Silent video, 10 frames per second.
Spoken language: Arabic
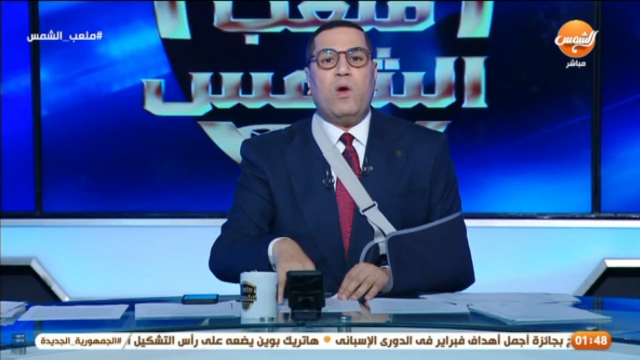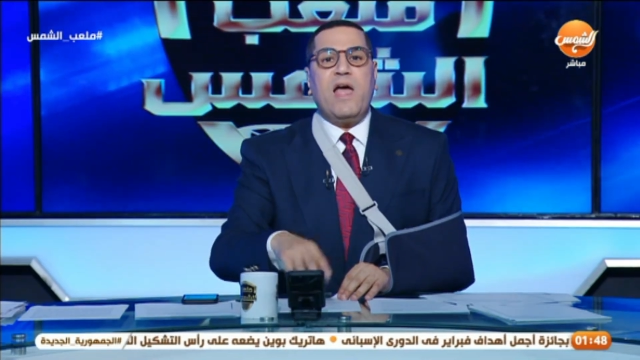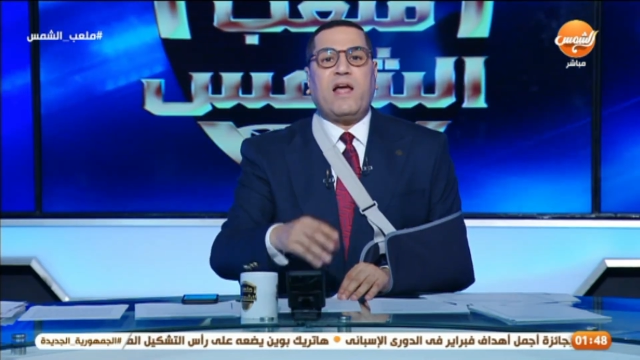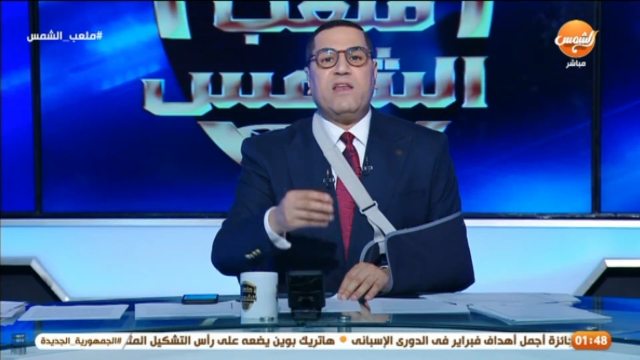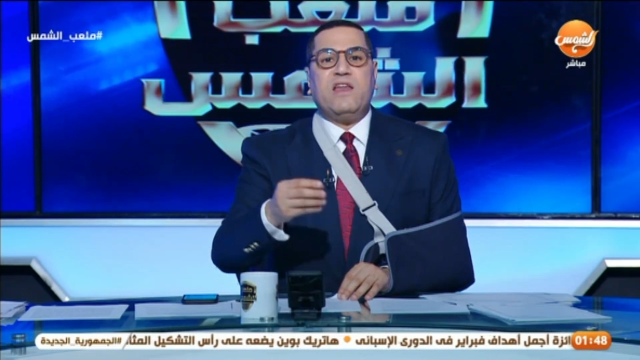
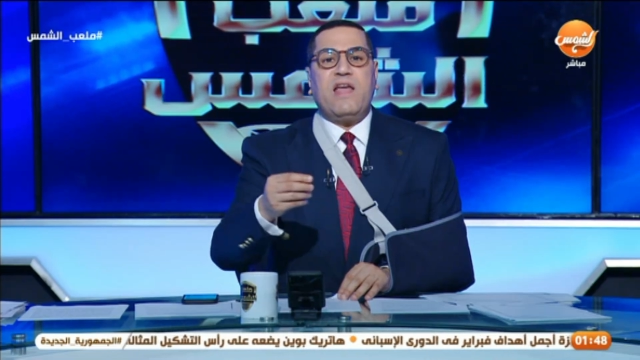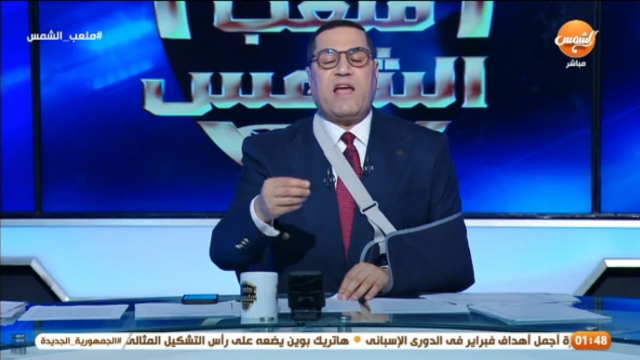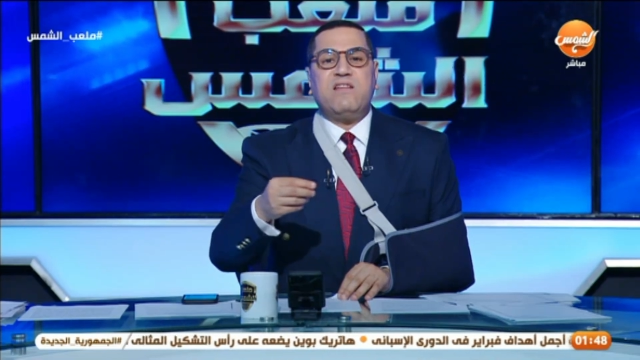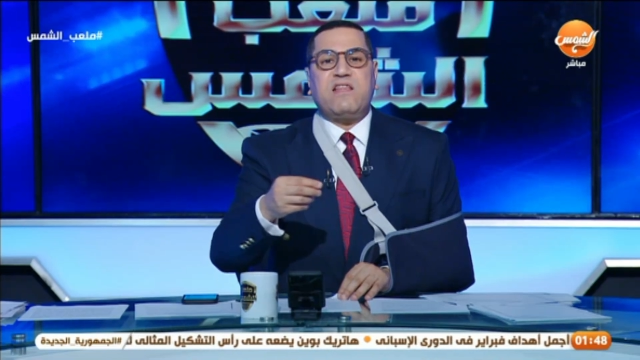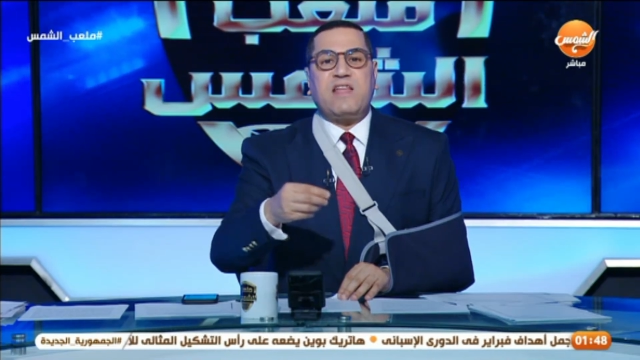ولكن
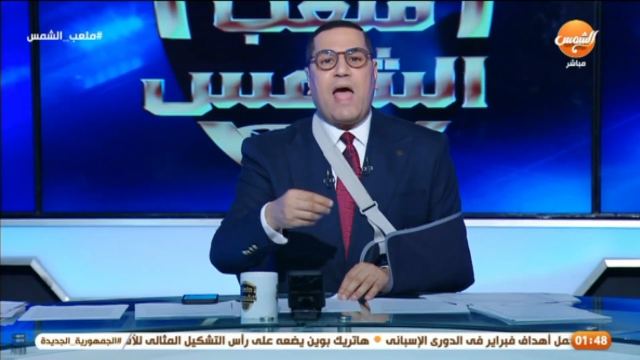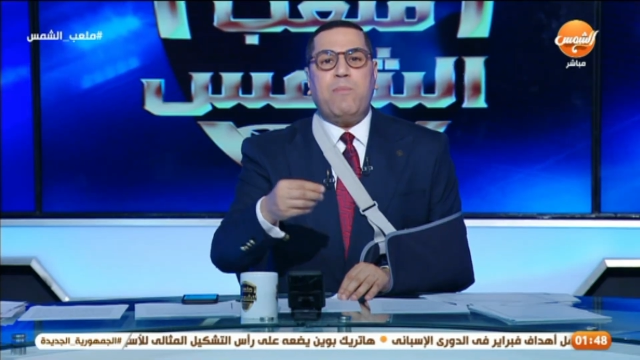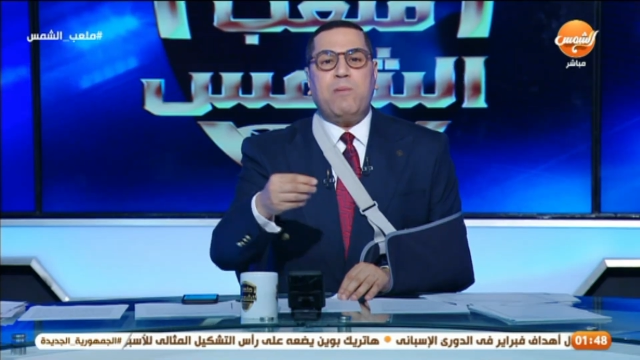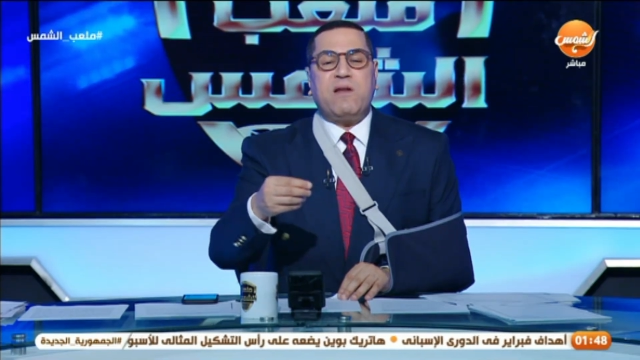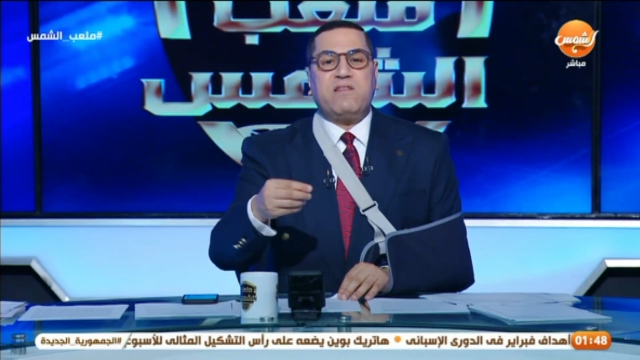انك انت
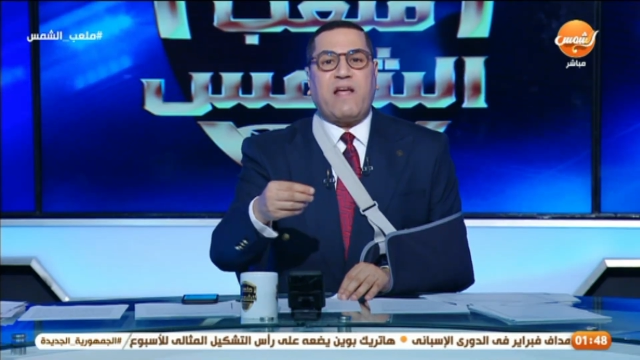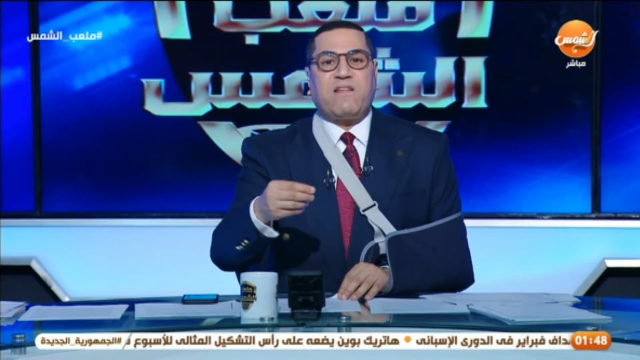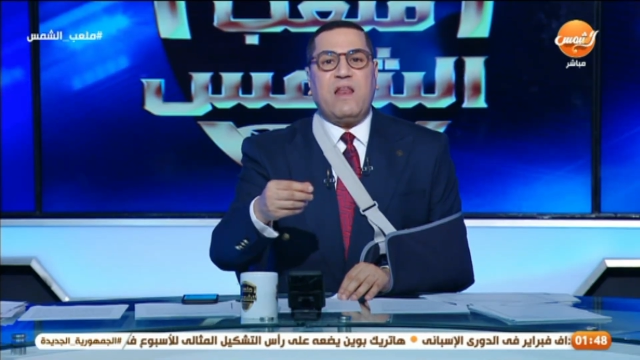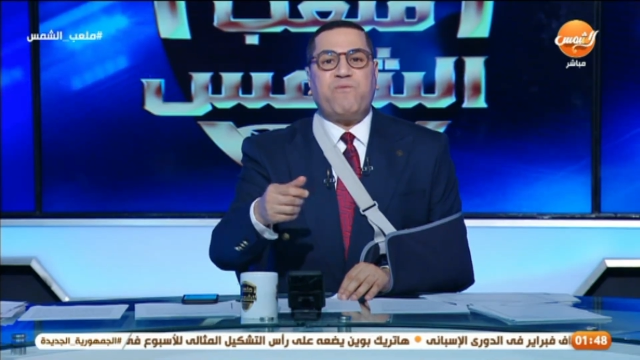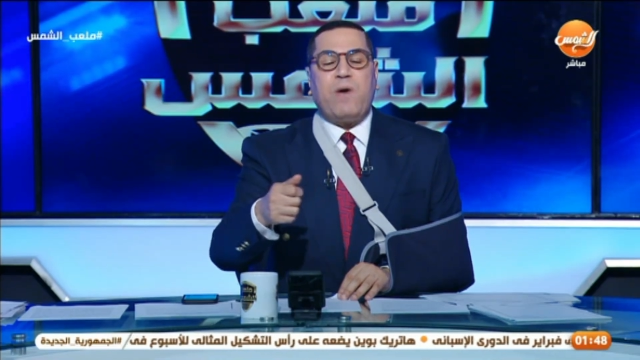تقابل من
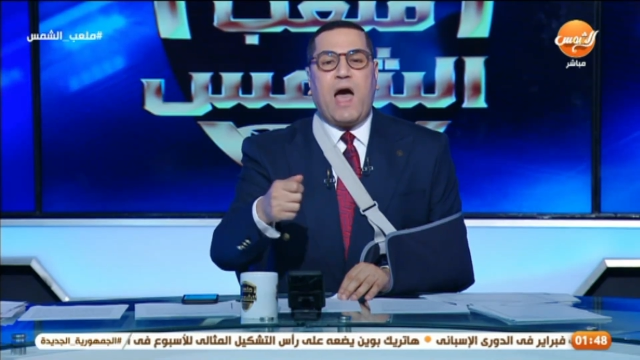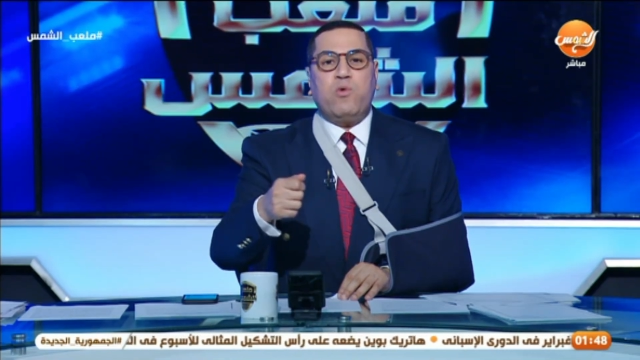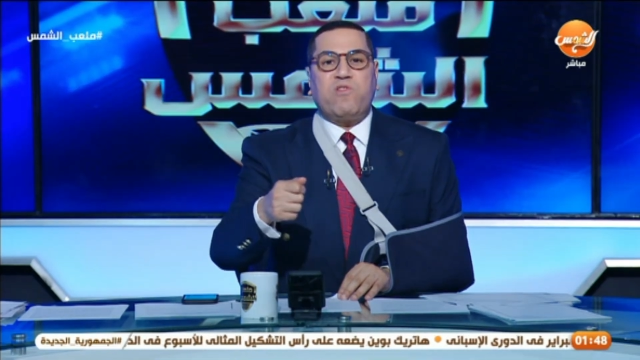تختلف معاه